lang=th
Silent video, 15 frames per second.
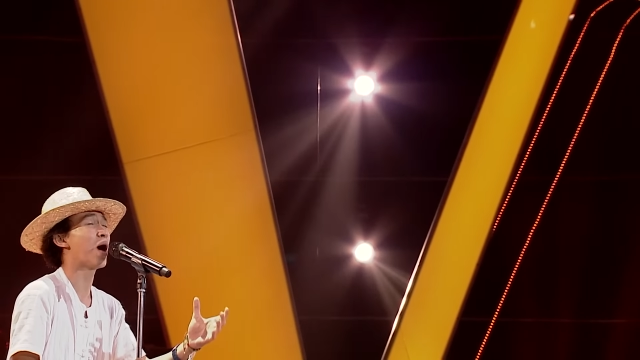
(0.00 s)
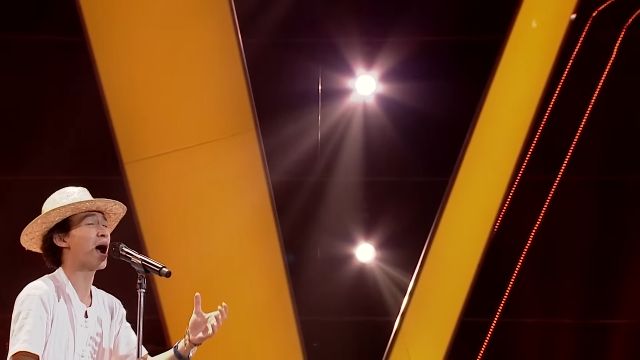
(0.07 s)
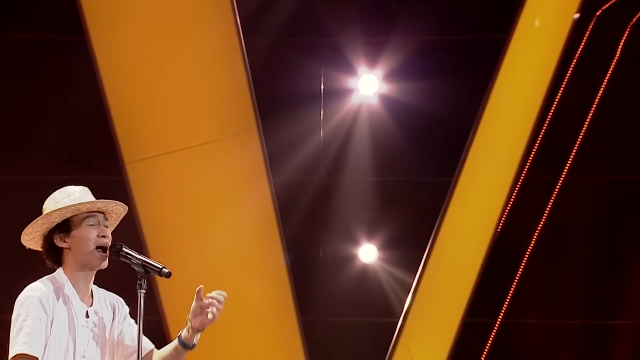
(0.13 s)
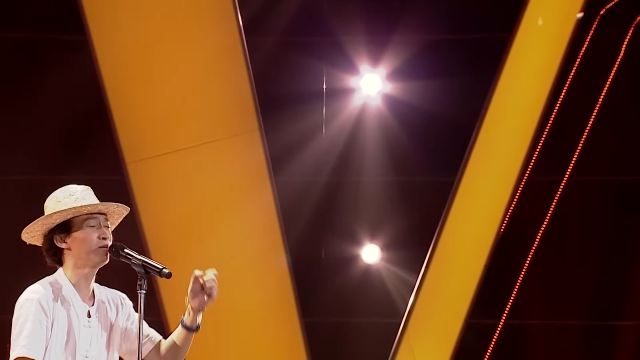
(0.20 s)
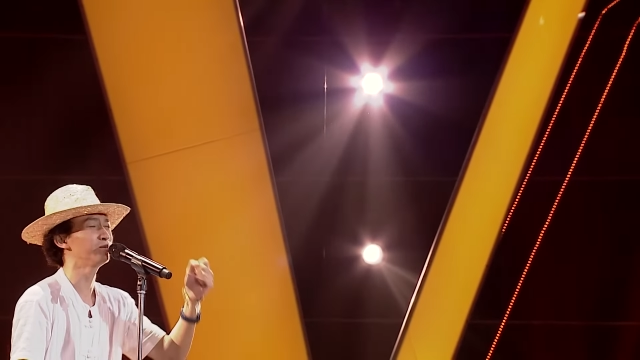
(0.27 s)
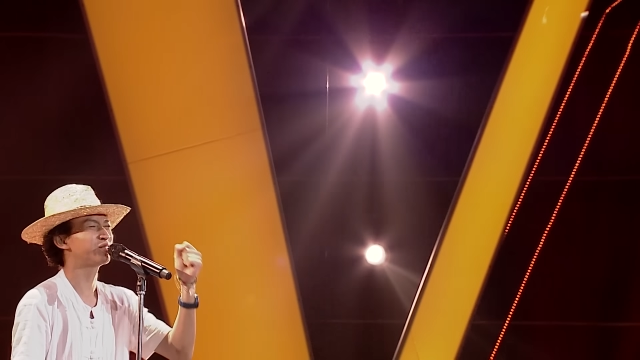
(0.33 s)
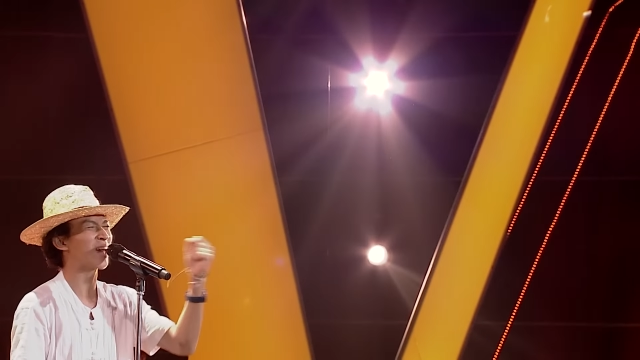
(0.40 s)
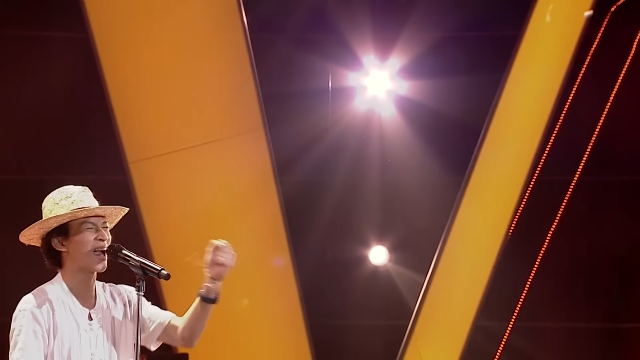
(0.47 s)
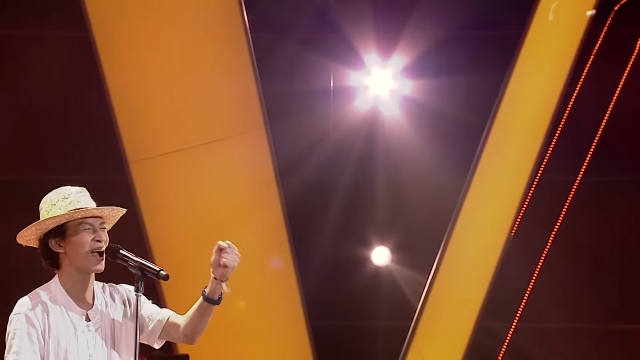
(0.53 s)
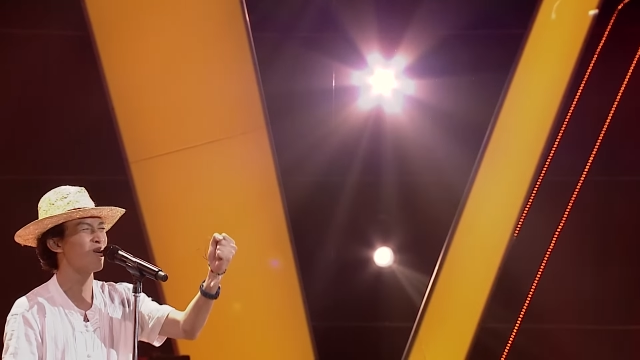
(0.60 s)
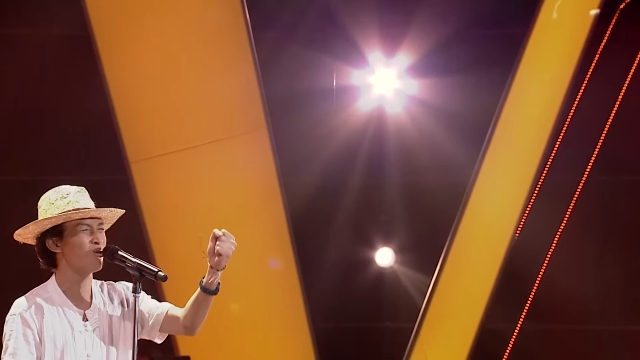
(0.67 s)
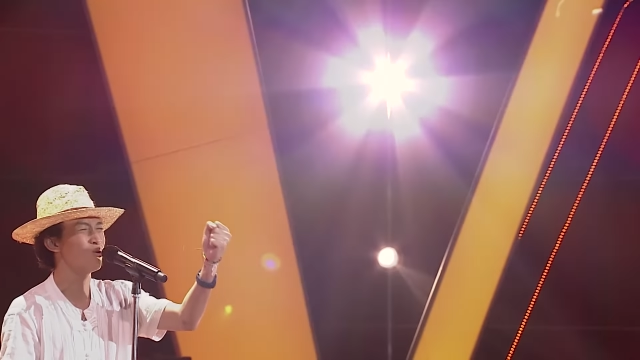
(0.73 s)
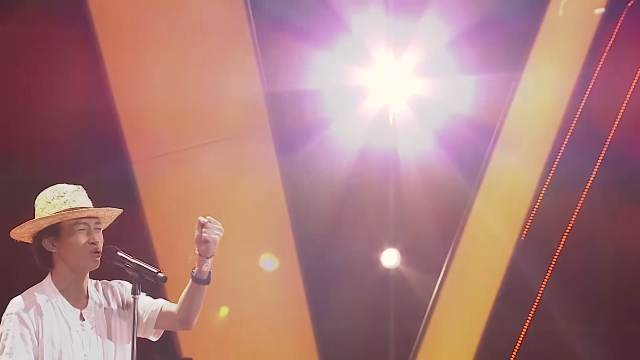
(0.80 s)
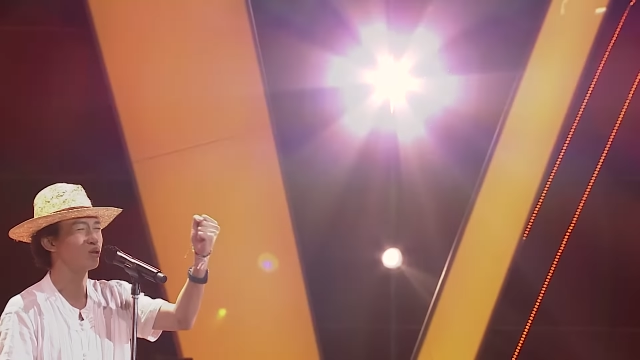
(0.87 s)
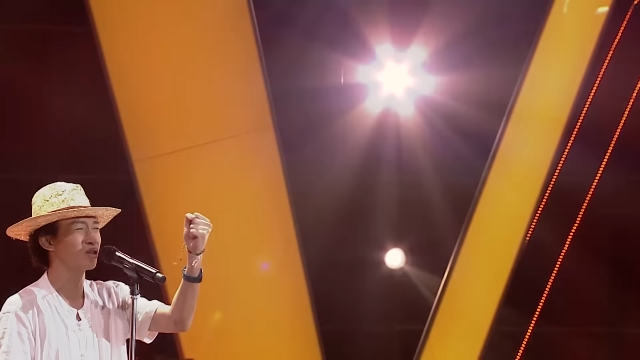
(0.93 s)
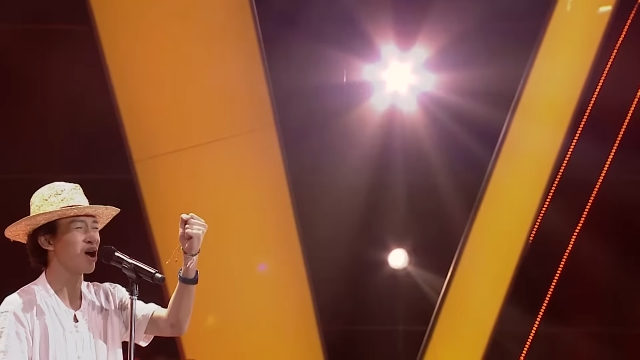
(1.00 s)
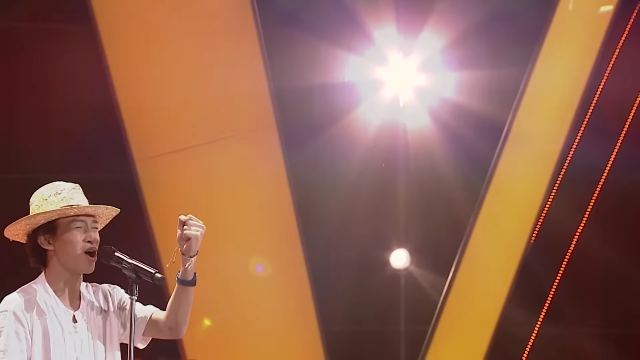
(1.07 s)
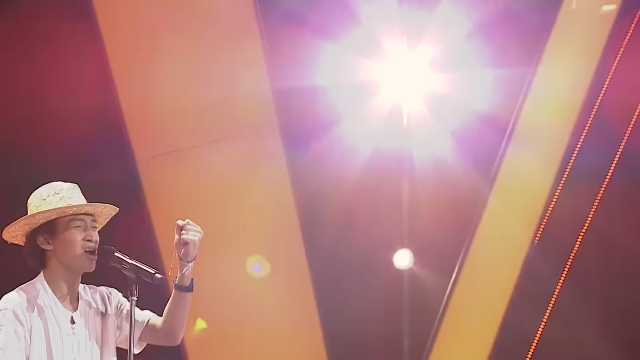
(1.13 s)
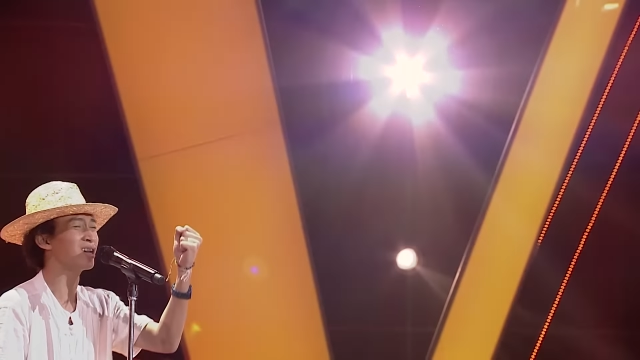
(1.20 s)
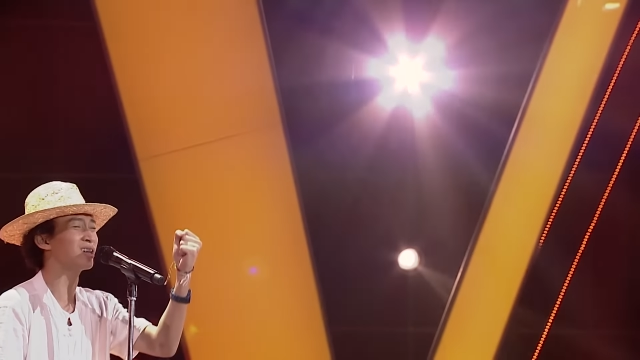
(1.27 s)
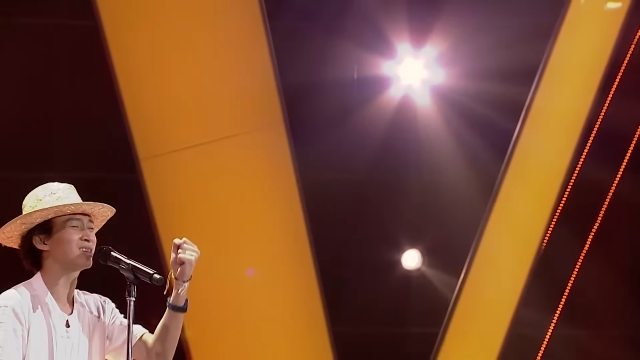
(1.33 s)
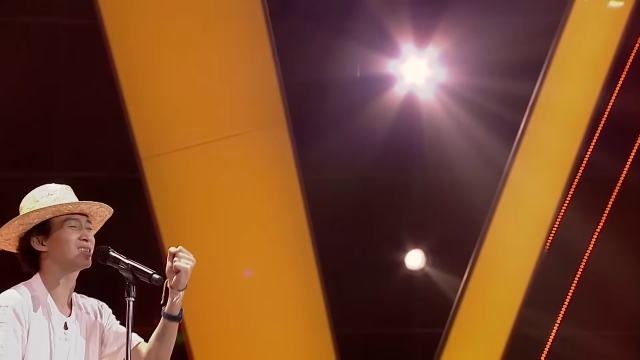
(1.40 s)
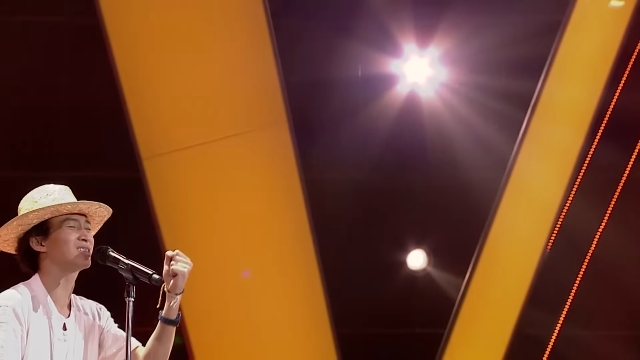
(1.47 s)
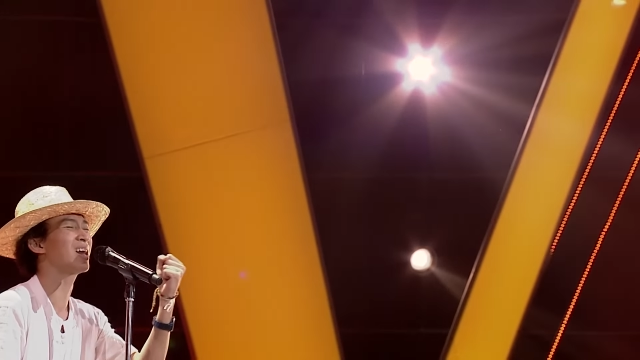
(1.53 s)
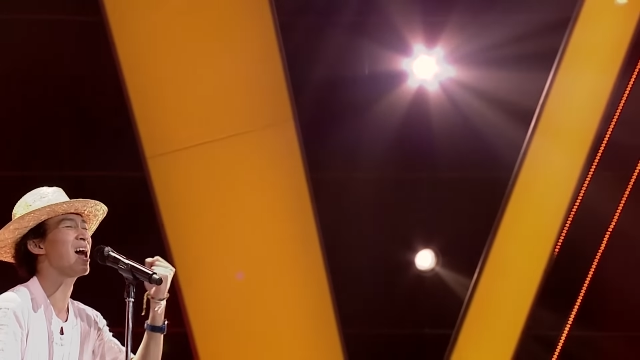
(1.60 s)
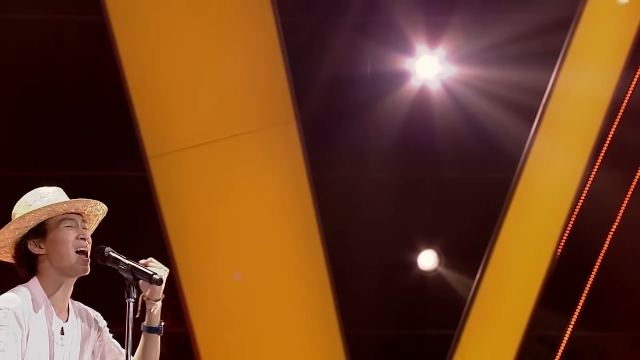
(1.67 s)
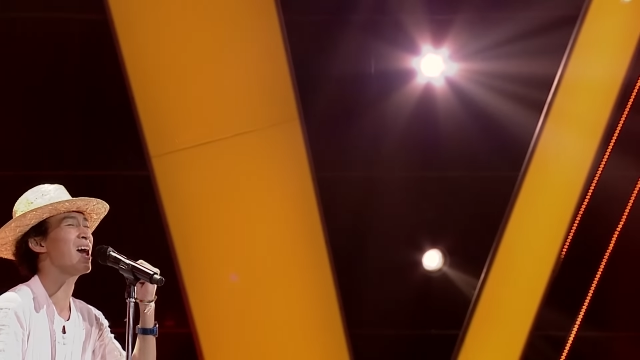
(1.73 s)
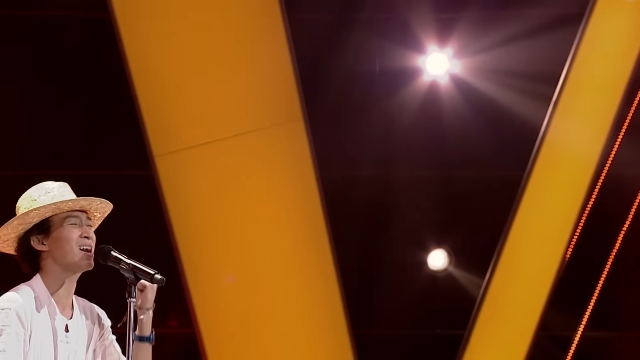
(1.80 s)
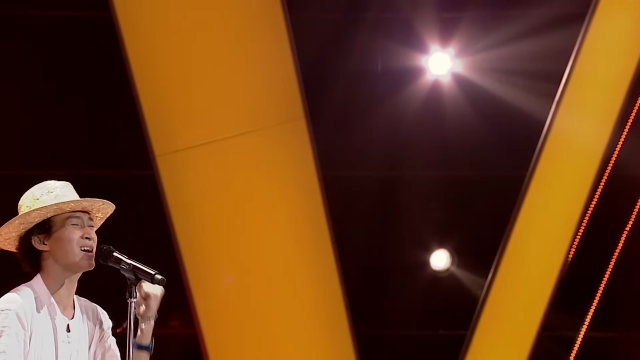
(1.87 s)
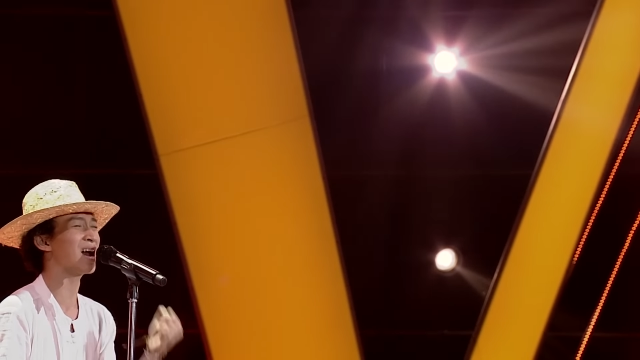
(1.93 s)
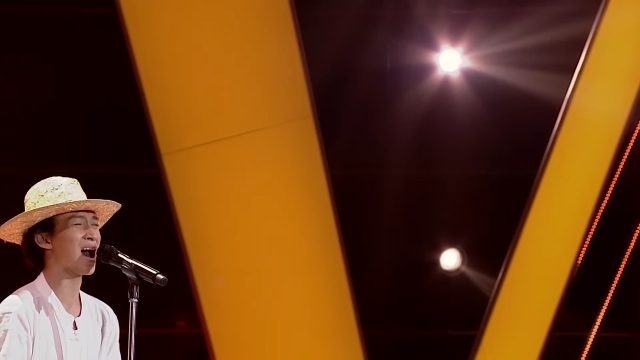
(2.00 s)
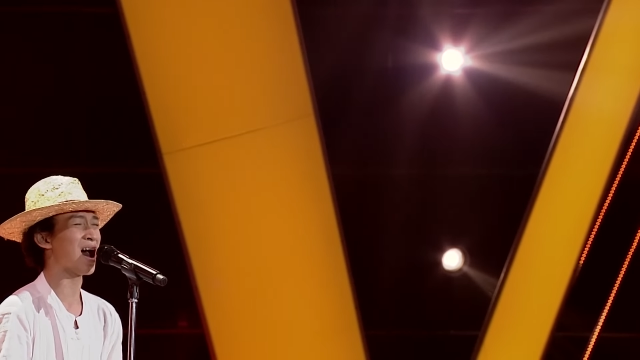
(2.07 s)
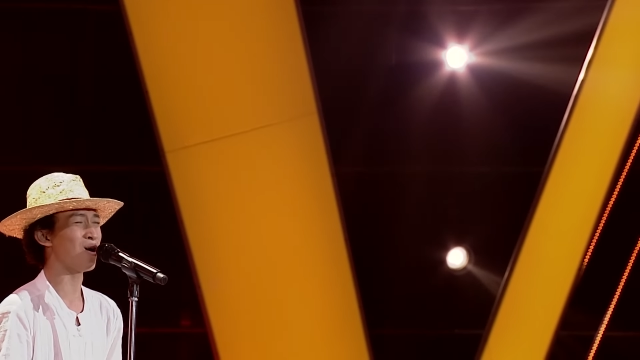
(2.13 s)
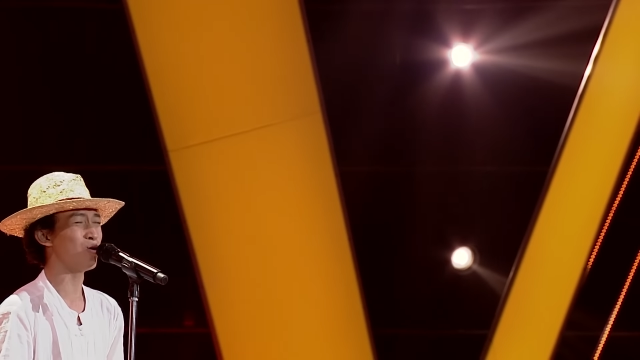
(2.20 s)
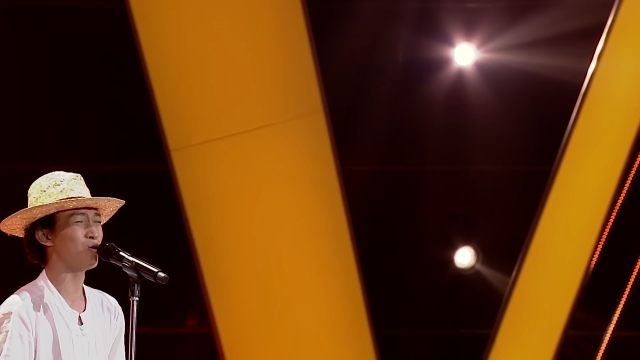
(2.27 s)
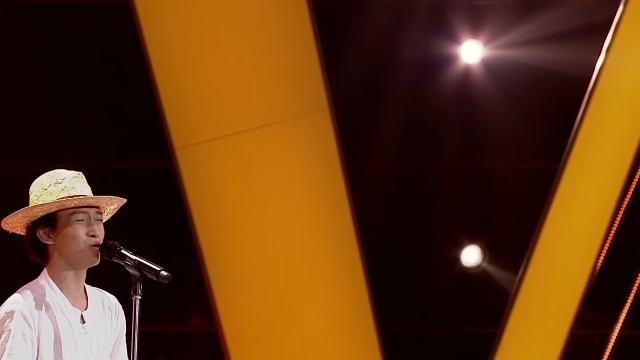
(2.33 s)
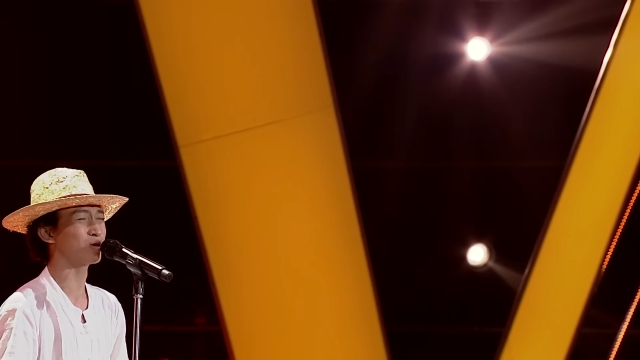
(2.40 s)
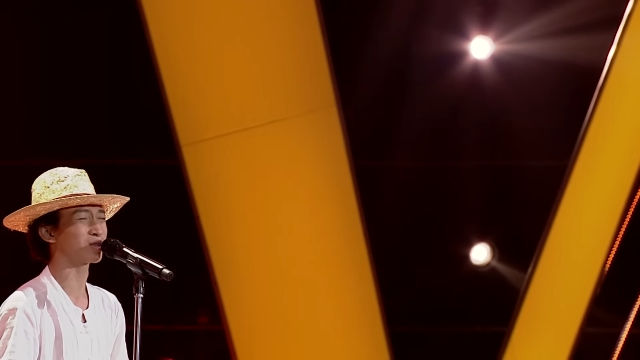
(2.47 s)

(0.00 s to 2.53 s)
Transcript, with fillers: ความเศร้าทดแทนเงา